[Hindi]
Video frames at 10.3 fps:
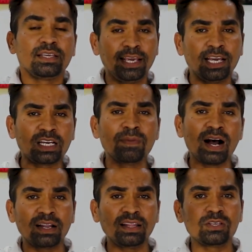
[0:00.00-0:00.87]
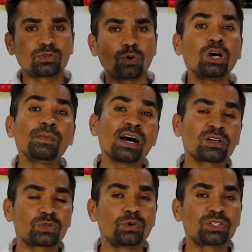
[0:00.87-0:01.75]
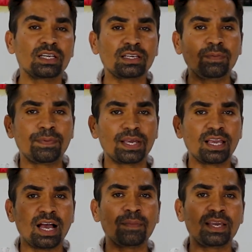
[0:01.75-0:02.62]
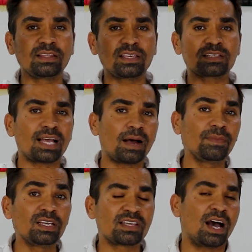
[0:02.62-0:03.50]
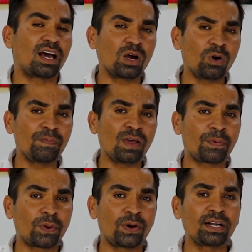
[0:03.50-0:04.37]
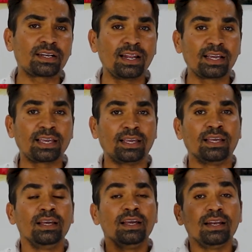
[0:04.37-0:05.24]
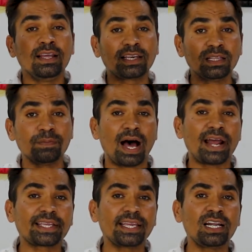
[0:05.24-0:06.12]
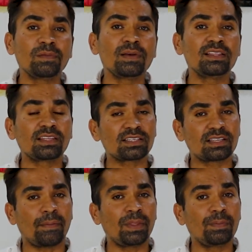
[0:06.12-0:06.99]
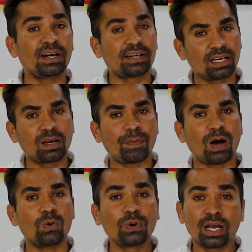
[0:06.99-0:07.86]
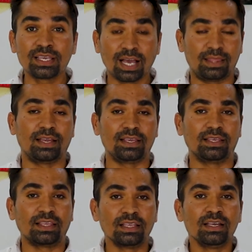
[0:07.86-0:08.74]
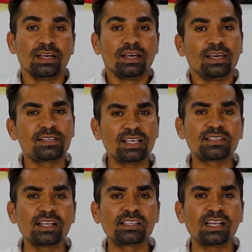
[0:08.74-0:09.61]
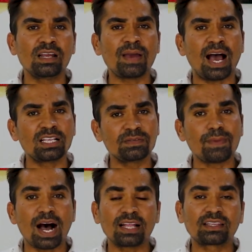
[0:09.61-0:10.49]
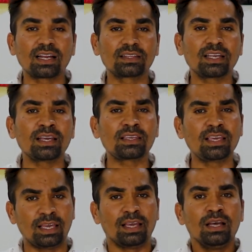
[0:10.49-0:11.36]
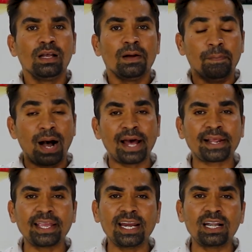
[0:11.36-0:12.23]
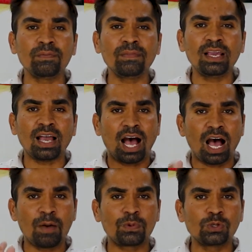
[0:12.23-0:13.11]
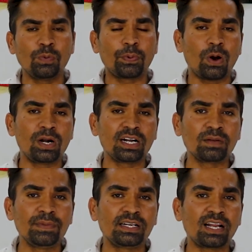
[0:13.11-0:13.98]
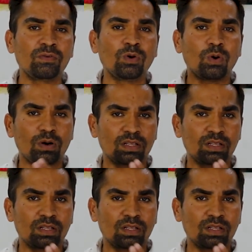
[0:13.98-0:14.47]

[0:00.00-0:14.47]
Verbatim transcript: एक बार नहीं सौ बार सोचे कि भैया मैं इनके सामने जा रहा हूं अपना प्रोडक्ट लेके लेकिन मार्केट में इनके सामने मैं टिक पाऊंगा या नहीं इसी सिलसिले में आज बात करते हैं कि मार्केट में आपको जो प्रोडक्ट मिल रहा है वो